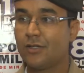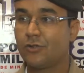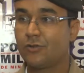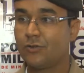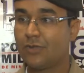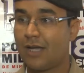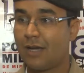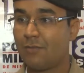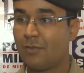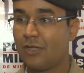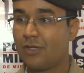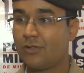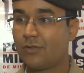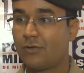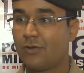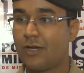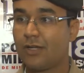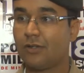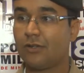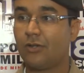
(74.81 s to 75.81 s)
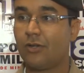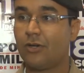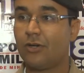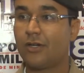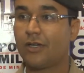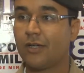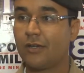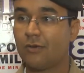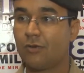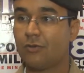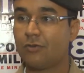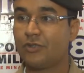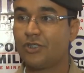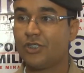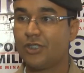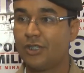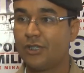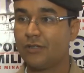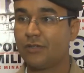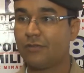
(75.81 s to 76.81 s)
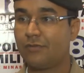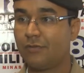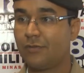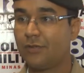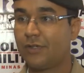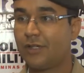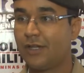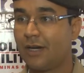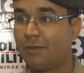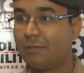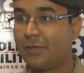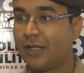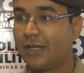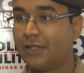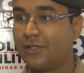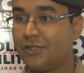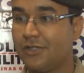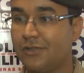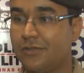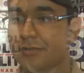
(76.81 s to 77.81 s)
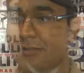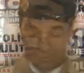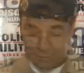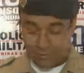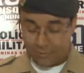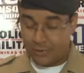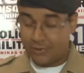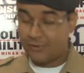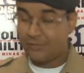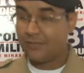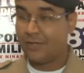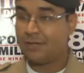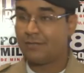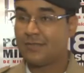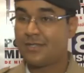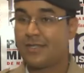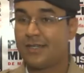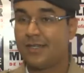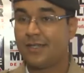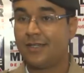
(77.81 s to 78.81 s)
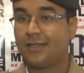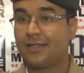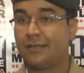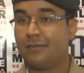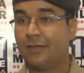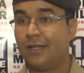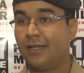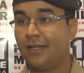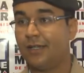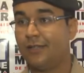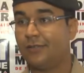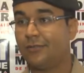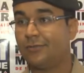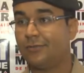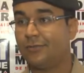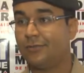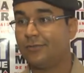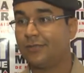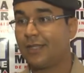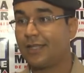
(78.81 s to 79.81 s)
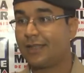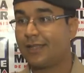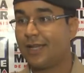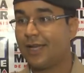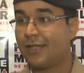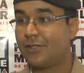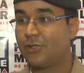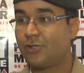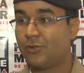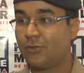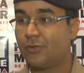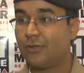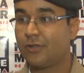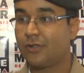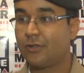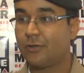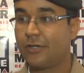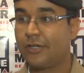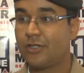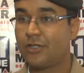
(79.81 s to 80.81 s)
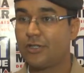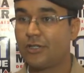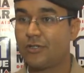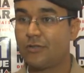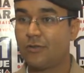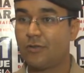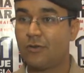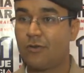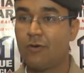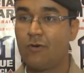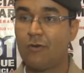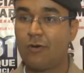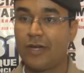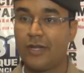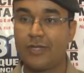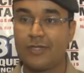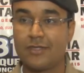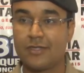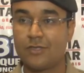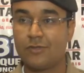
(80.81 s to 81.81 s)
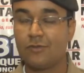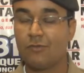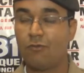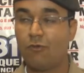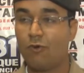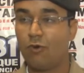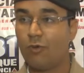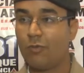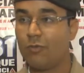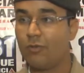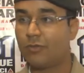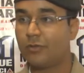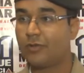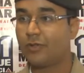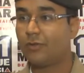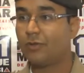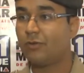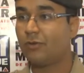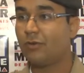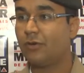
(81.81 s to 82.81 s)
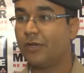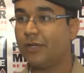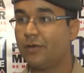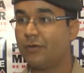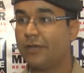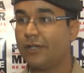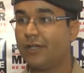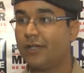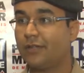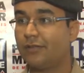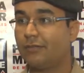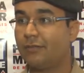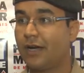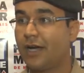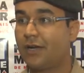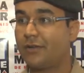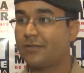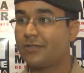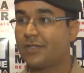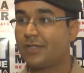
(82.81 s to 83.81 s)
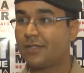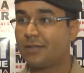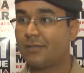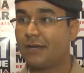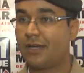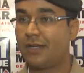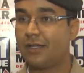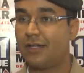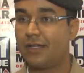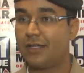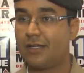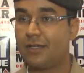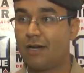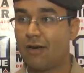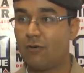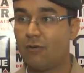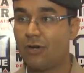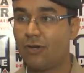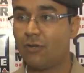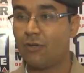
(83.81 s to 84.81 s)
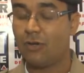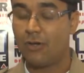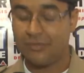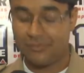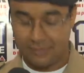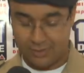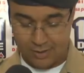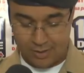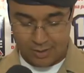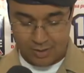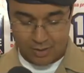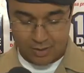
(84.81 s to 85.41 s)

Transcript: juntamente com a droga e com o dinheiro que foi apreendido. Nós tivemos aí também, no, na tarde de ontem, o registro de uma ocorrência de um roubo que ocorreu aí no bairro Santa Mariana, na Rua 9,